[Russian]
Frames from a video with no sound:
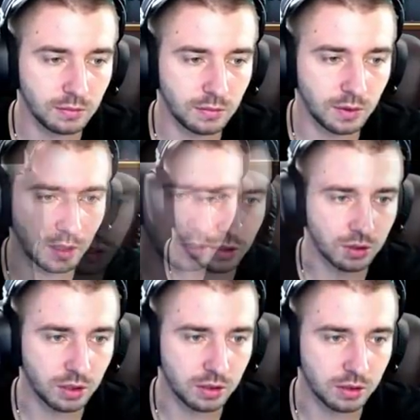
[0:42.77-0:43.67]
так,
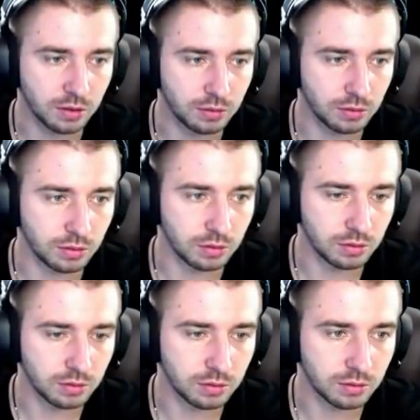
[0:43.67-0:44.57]
сейчас, секунду.
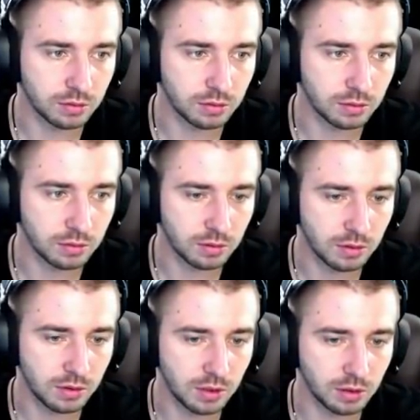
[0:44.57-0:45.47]

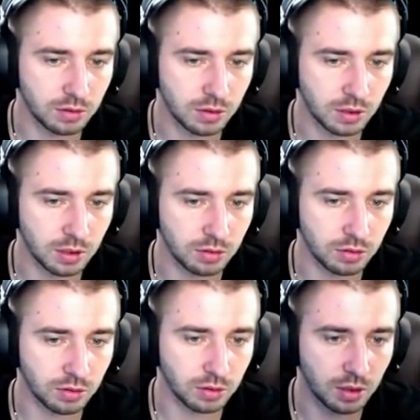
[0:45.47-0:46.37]
Сделаю сразу
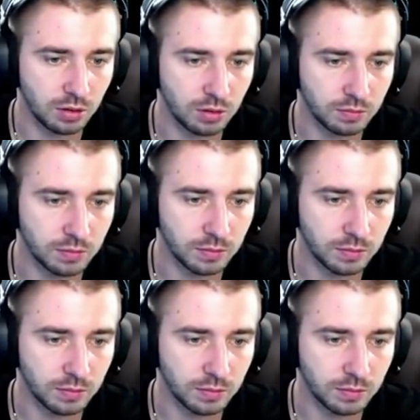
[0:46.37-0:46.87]
ход конем.